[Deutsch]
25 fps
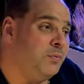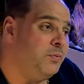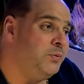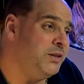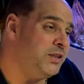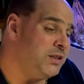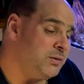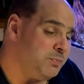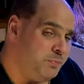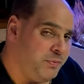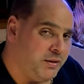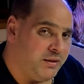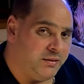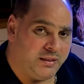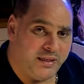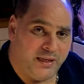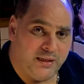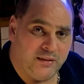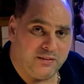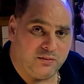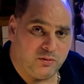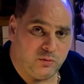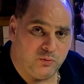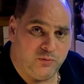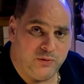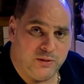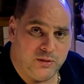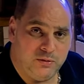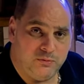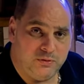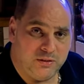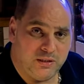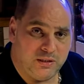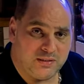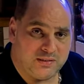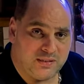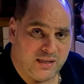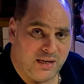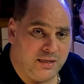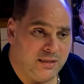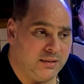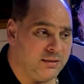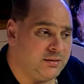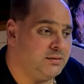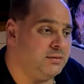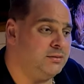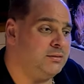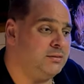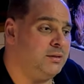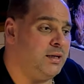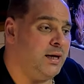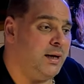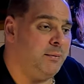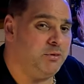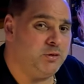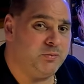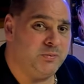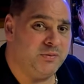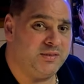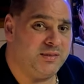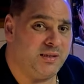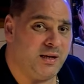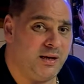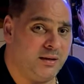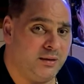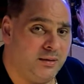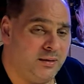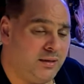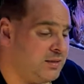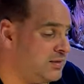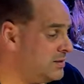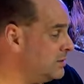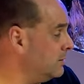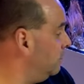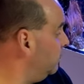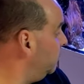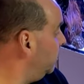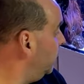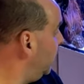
Nicht mehr ganz so viel wie das alte, habe ich mir sagen lassen,